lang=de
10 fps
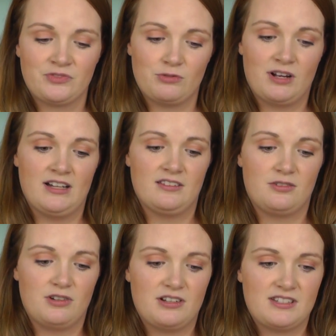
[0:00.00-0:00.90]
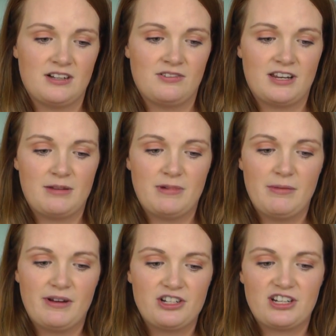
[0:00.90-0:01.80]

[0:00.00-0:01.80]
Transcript: Du kannst natürlich auch sagen, okay, ich mache meine